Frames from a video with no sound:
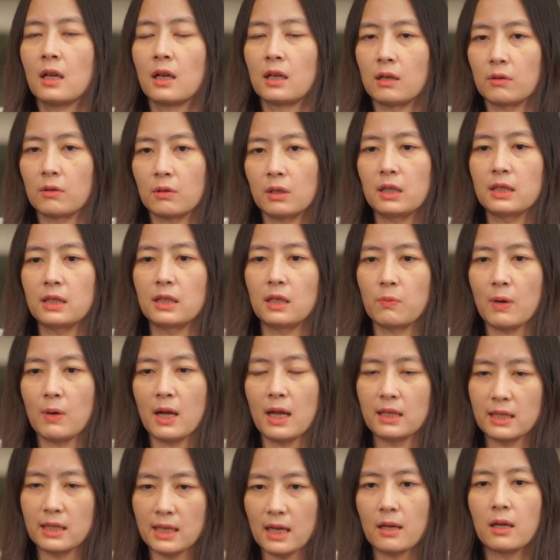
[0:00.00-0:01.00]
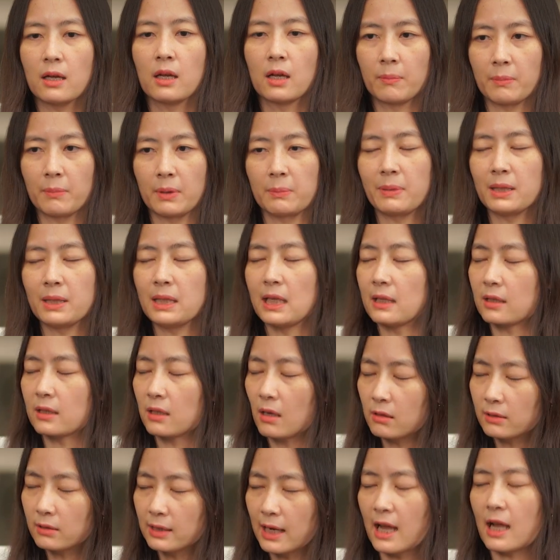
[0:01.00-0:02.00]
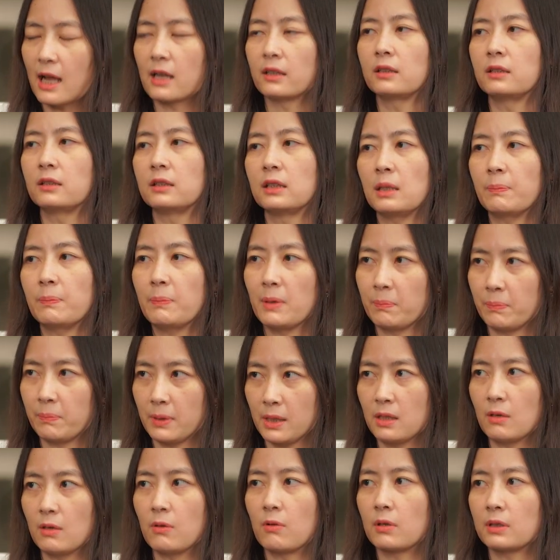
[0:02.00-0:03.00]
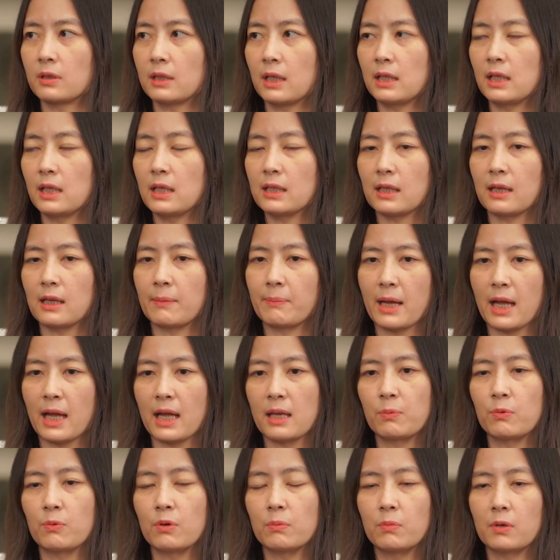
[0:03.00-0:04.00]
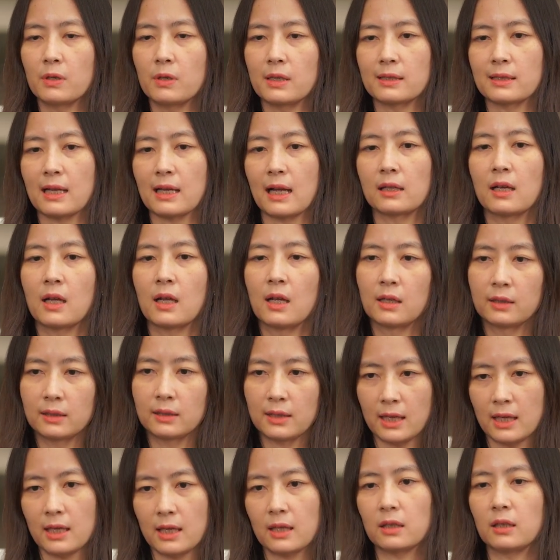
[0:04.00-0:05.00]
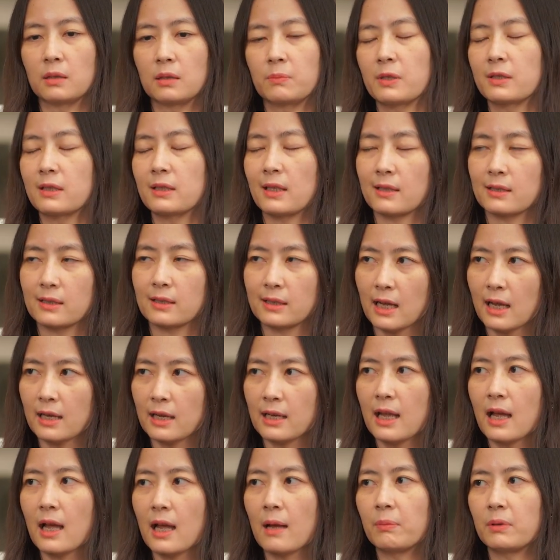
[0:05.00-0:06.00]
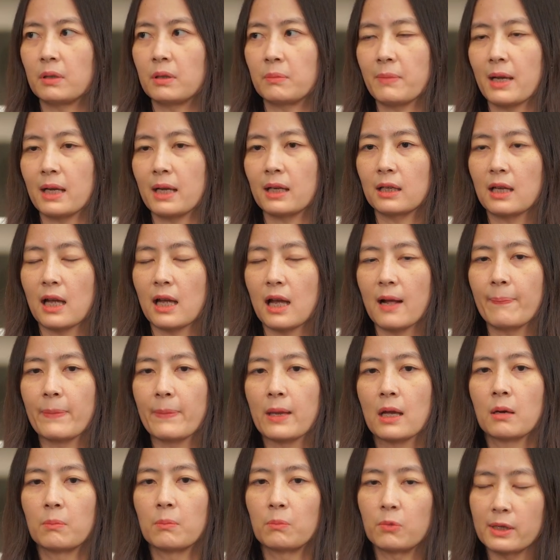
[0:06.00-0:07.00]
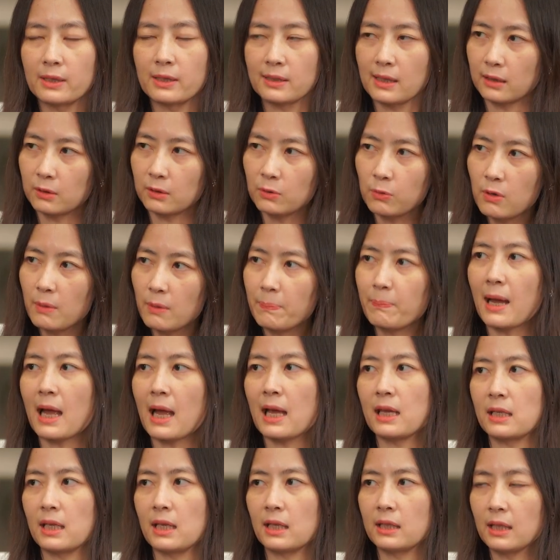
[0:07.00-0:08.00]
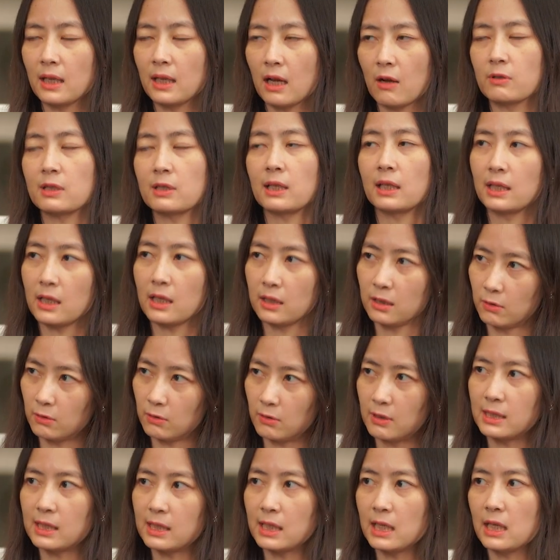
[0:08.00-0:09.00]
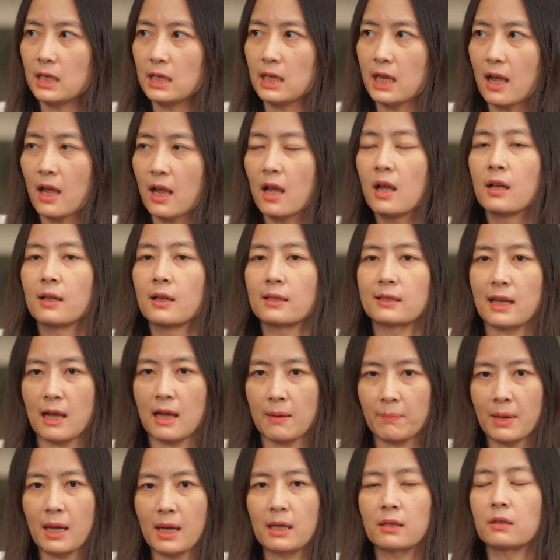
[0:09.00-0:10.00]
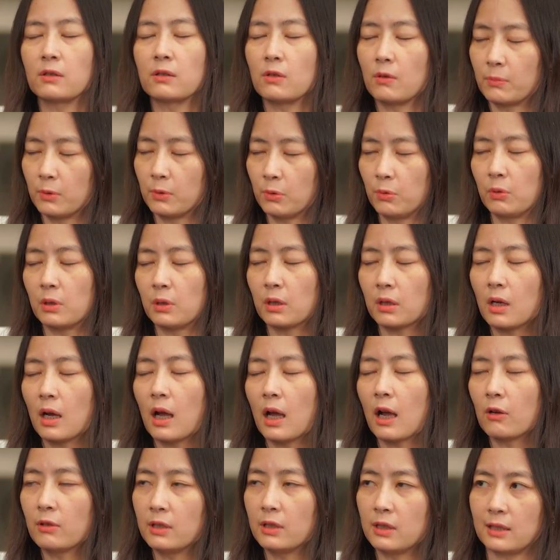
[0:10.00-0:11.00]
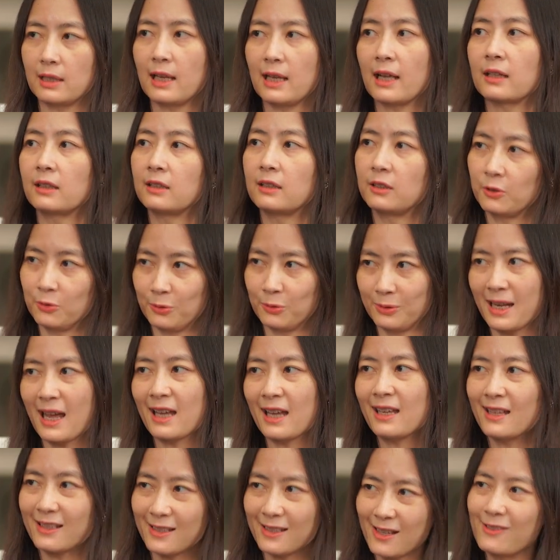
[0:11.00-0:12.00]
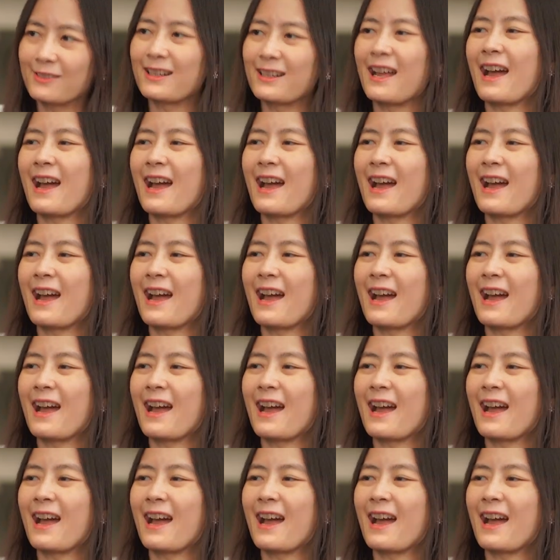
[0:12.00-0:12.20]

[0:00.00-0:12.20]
เราก็เลยคิดว่าอันนี้มันเป็นอีกช่องทางหนึ่งที่เป็นประโยชน์เนี่ยที่ะทำให้พวกบริษัทเทค หรือบริษัทสตาร์ทอัพหรือแม้กระทั่งบริษัททั่วไปเนี่ยที่เขาใช้เทคโนโลยีเนี่ยสามารถระดมทุนแล้วก็เข้าถึงแหล่งเงินทุนได้อีกช่อง